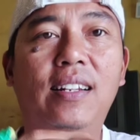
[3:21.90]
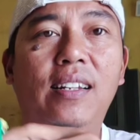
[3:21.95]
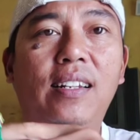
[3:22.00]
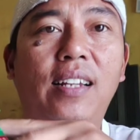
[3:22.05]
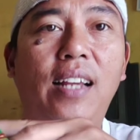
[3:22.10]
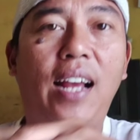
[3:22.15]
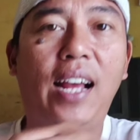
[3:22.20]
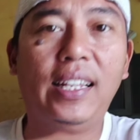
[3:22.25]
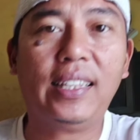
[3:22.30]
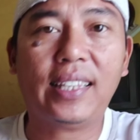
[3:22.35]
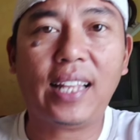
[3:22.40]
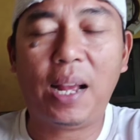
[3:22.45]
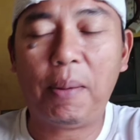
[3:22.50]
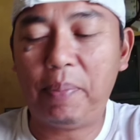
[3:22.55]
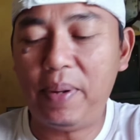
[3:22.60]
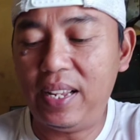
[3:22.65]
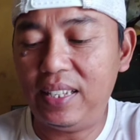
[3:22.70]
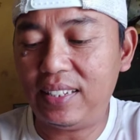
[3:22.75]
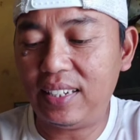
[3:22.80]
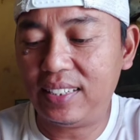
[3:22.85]
lihat
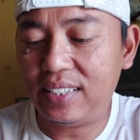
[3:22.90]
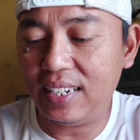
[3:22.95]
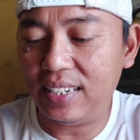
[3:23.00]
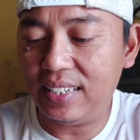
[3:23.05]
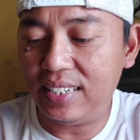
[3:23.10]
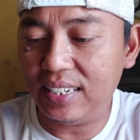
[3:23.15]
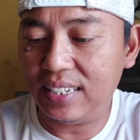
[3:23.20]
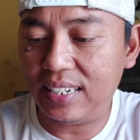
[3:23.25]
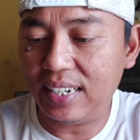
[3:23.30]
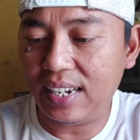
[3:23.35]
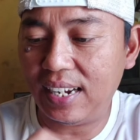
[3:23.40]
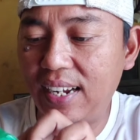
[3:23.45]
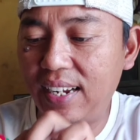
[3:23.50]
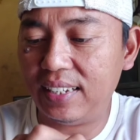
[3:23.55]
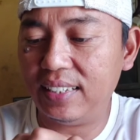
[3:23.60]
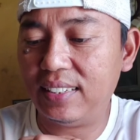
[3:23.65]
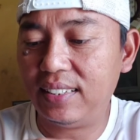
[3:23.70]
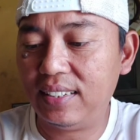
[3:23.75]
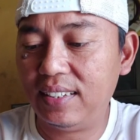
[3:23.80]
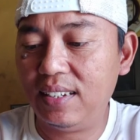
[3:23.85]
apa yang terjadi
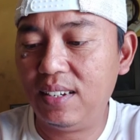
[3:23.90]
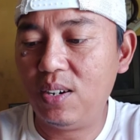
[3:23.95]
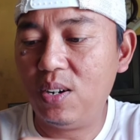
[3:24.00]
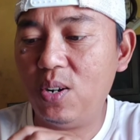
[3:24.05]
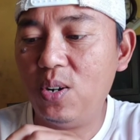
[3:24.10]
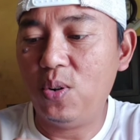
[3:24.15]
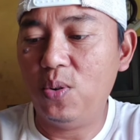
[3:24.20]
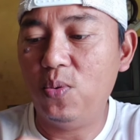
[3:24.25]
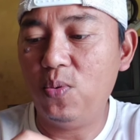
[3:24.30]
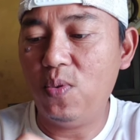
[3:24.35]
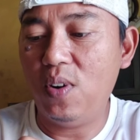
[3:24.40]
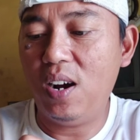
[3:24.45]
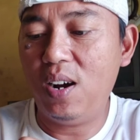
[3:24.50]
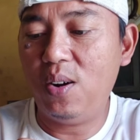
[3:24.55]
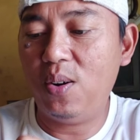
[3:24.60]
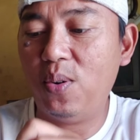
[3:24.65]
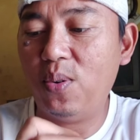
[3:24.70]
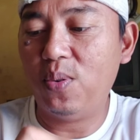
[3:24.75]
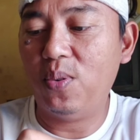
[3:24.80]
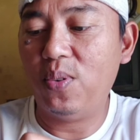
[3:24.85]
guys
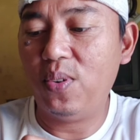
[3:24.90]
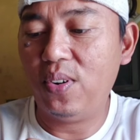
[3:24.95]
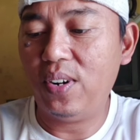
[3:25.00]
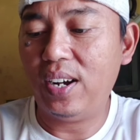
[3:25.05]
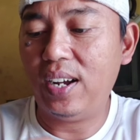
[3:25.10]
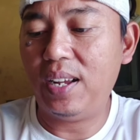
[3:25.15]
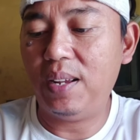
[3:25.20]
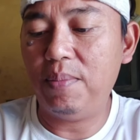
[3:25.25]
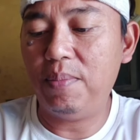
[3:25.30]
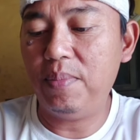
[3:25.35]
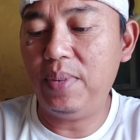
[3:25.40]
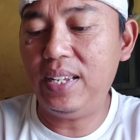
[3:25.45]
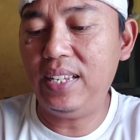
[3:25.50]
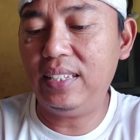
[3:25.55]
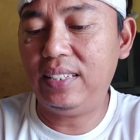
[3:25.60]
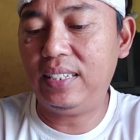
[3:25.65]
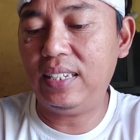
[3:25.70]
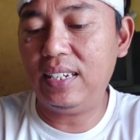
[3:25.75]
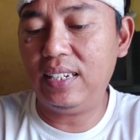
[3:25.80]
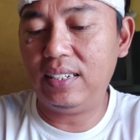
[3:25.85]
wow
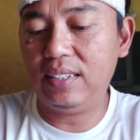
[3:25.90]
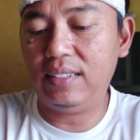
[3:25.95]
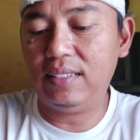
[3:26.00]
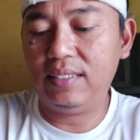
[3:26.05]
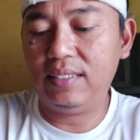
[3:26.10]
amazing